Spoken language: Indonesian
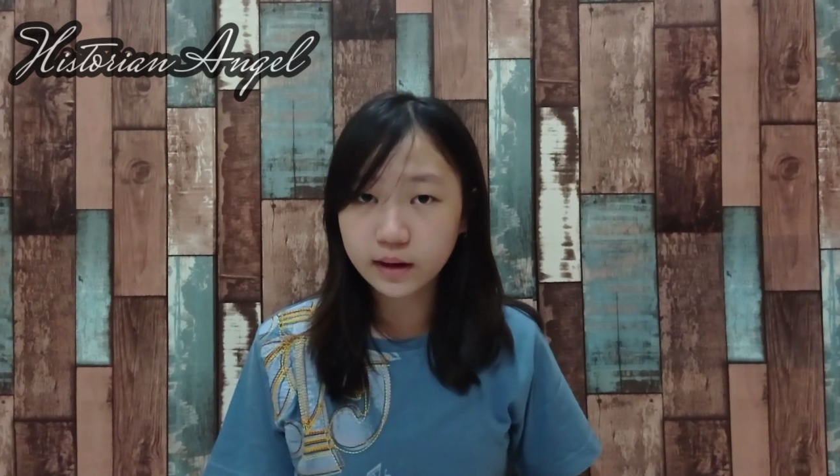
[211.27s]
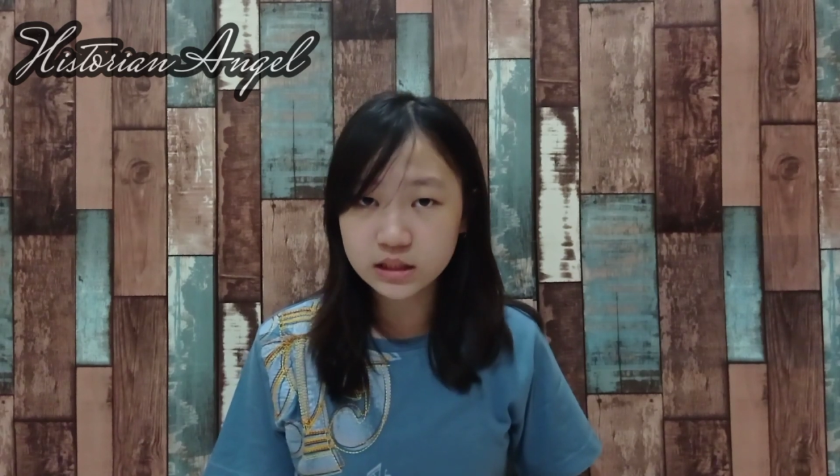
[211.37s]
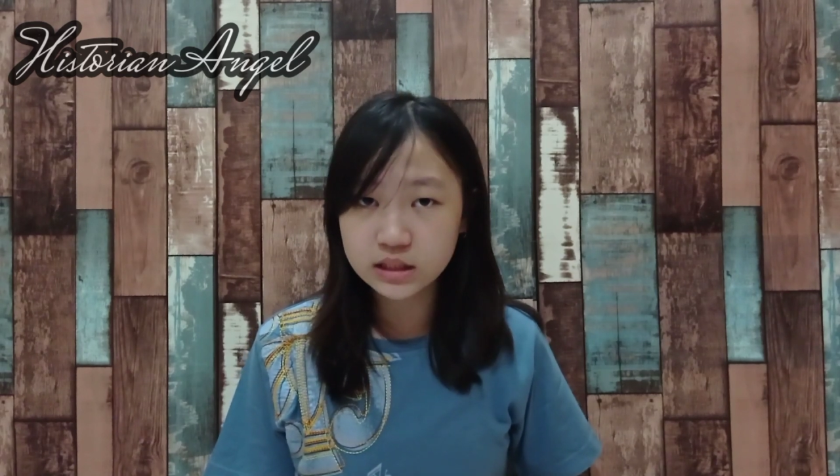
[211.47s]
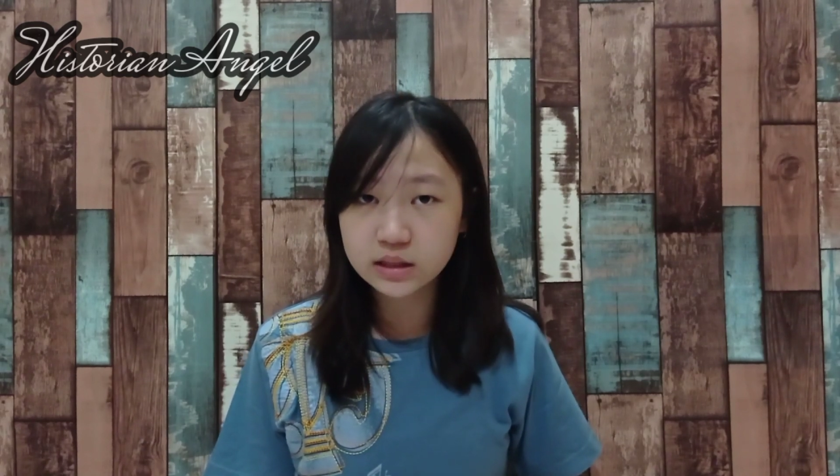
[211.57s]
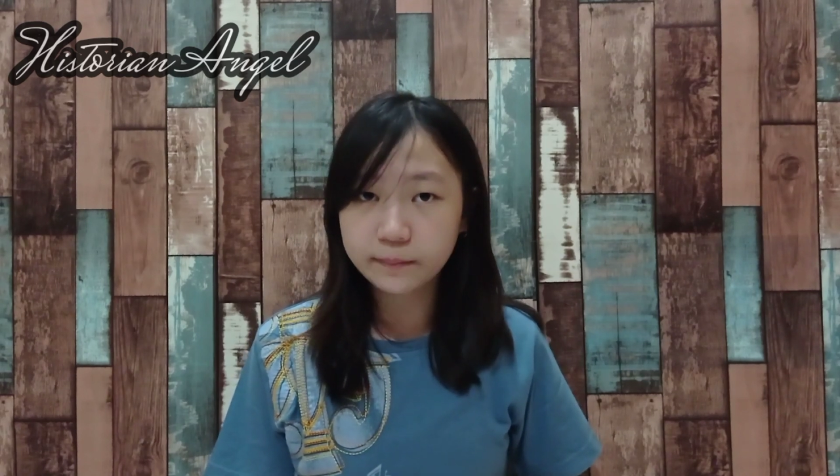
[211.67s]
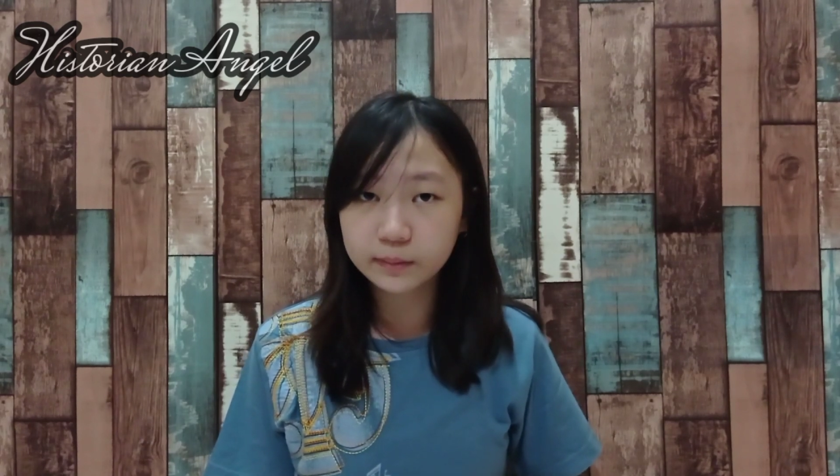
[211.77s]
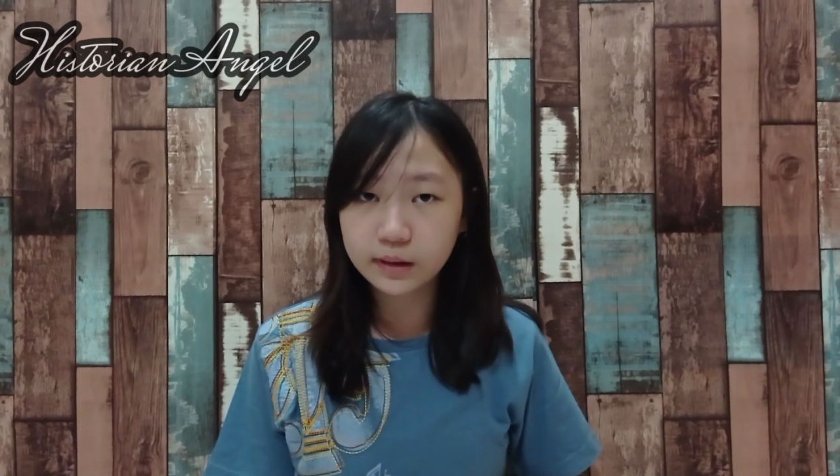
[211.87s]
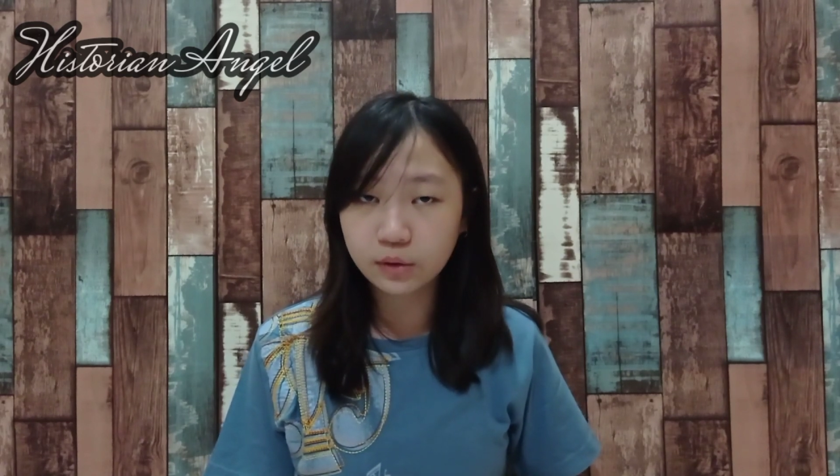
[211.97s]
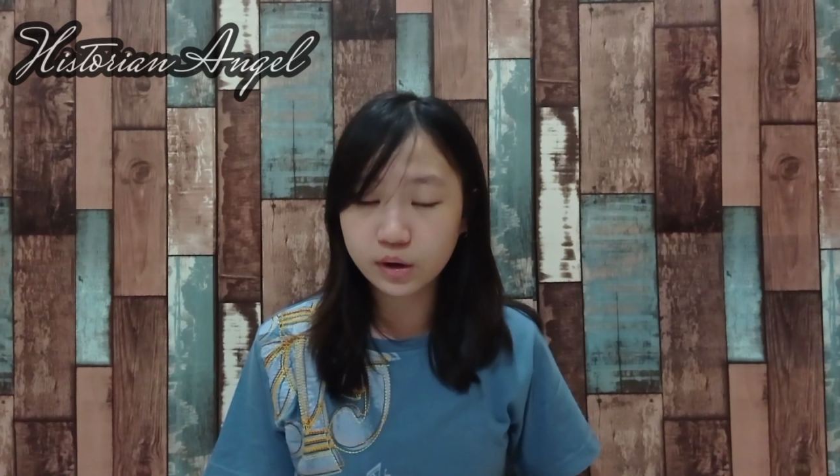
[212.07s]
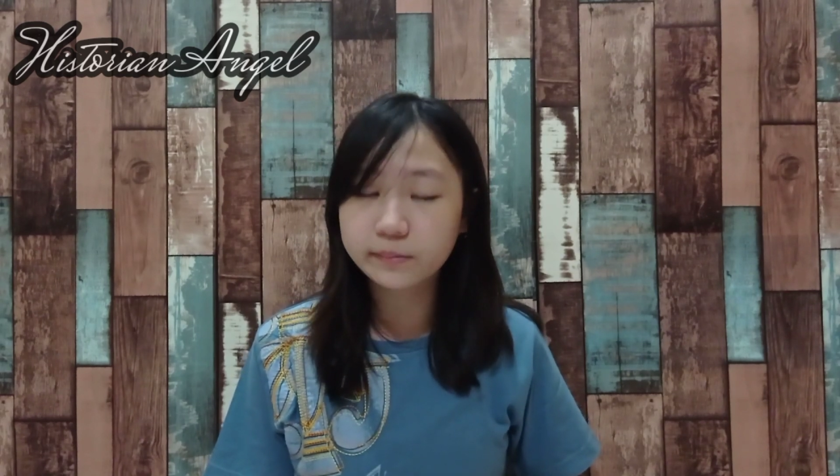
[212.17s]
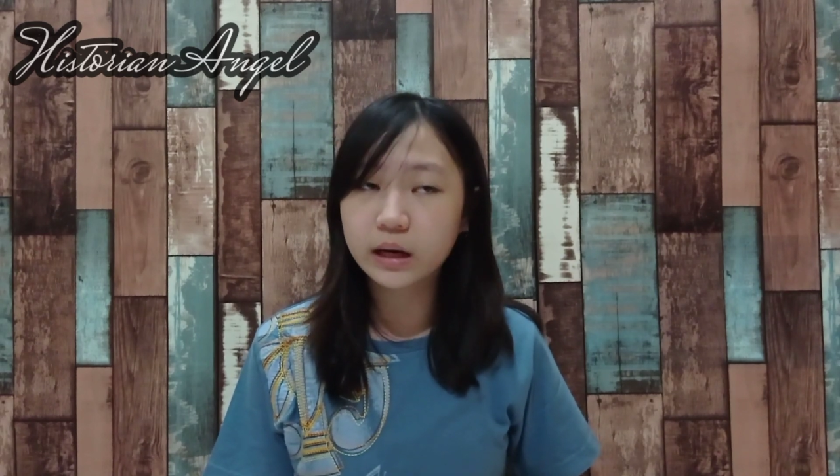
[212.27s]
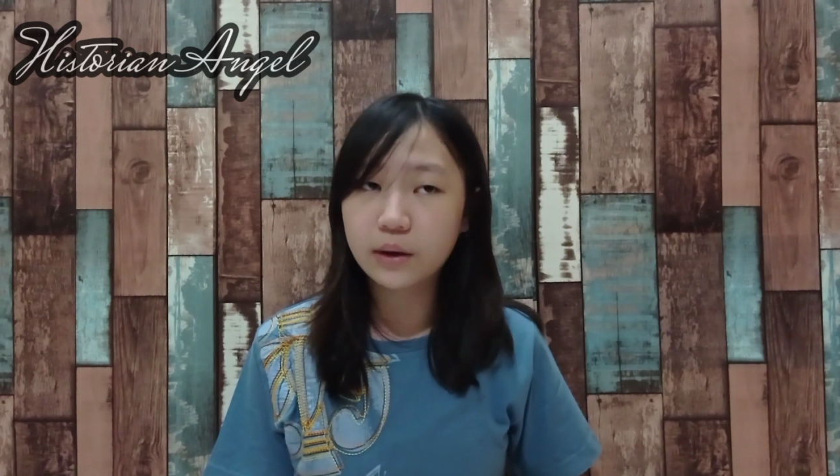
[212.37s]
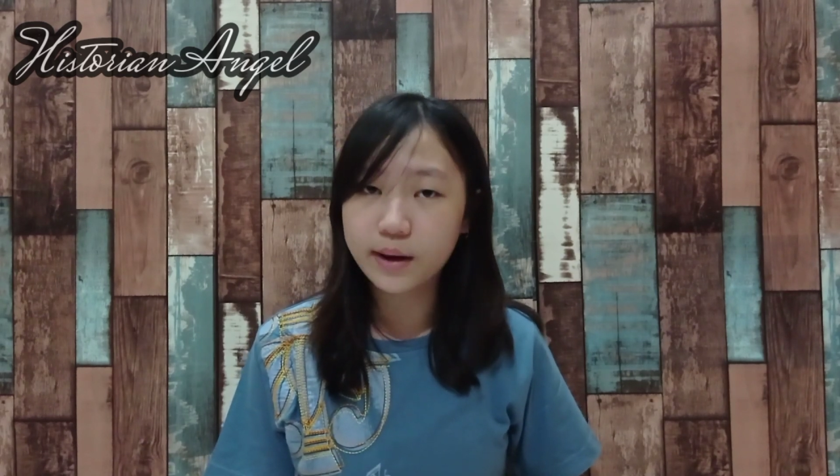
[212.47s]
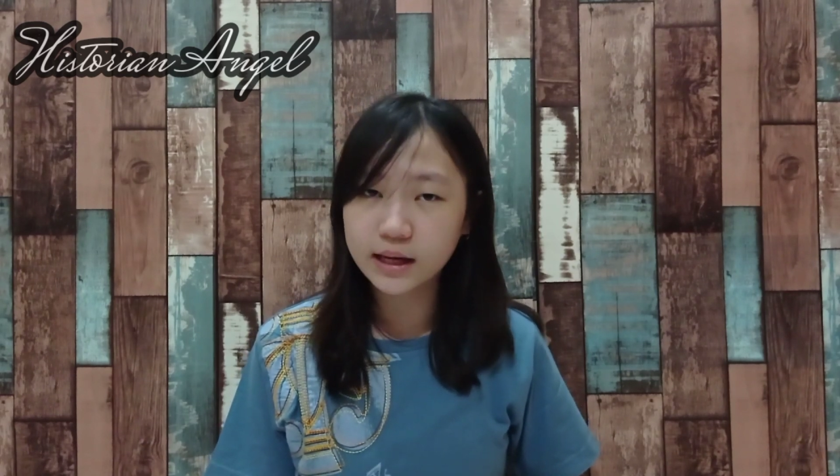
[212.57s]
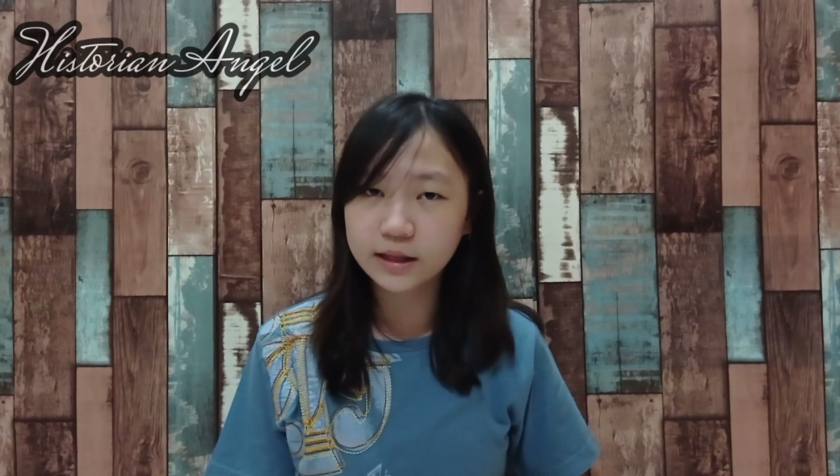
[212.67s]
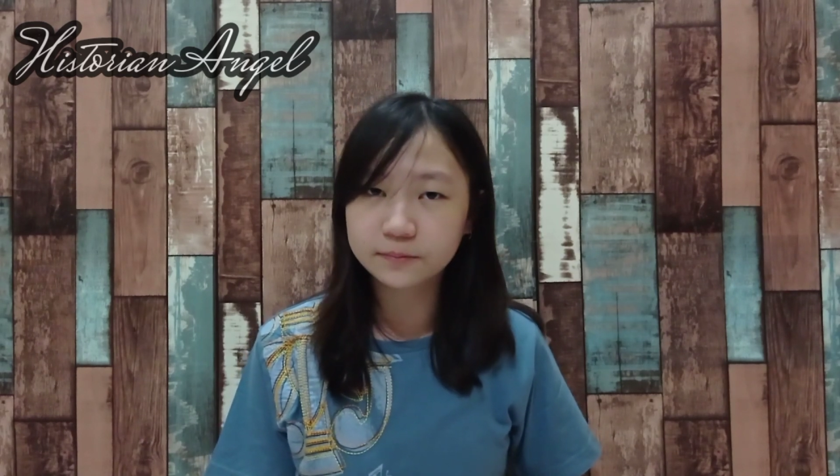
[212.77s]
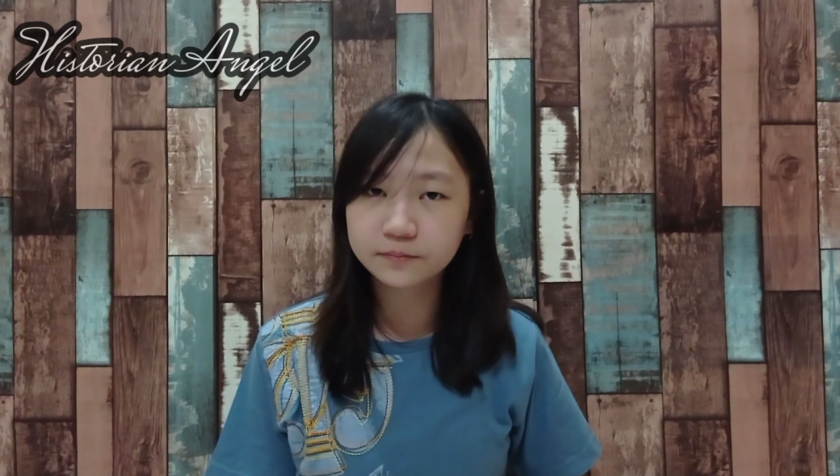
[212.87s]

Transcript: masih sempat melakukan perlawanan.